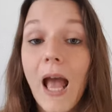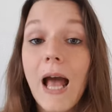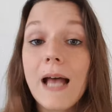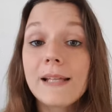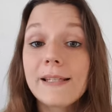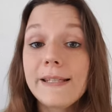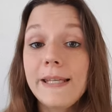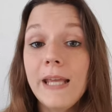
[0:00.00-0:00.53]

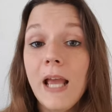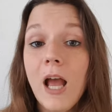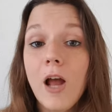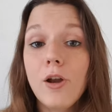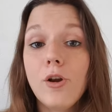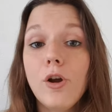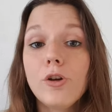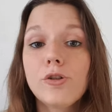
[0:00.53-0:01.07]
Ainsi,
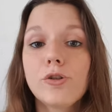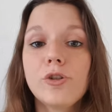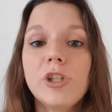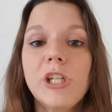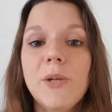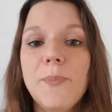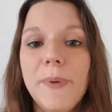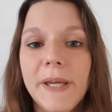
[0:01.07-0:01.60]
lorsque
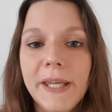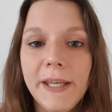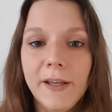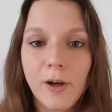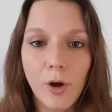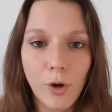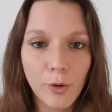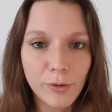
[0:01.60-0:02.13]
Chilpéric
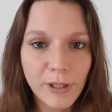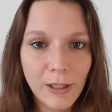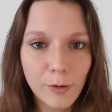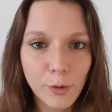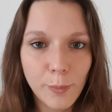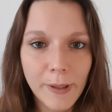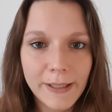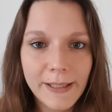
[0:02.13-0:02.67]
rentra
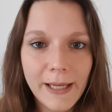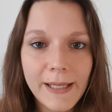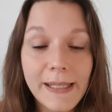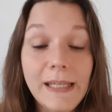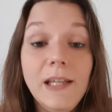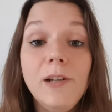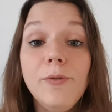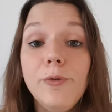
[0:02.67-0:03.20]
de bataille,
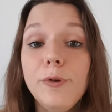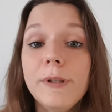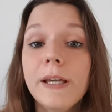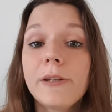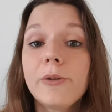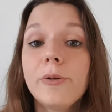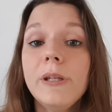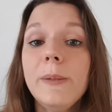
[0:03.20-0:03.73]
il fut
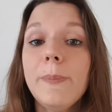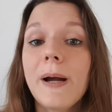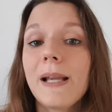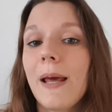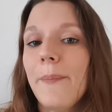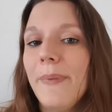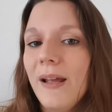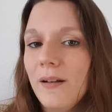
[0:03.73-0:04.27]
accueilli par
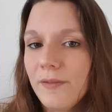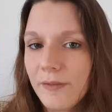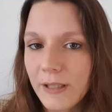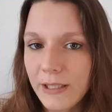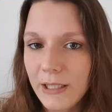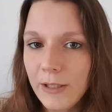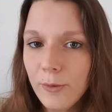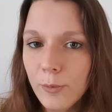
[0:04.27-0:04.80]
la belle
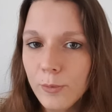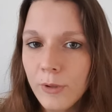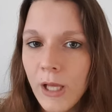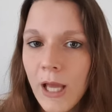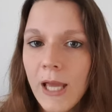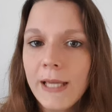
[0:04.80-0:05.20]
Frédégonde,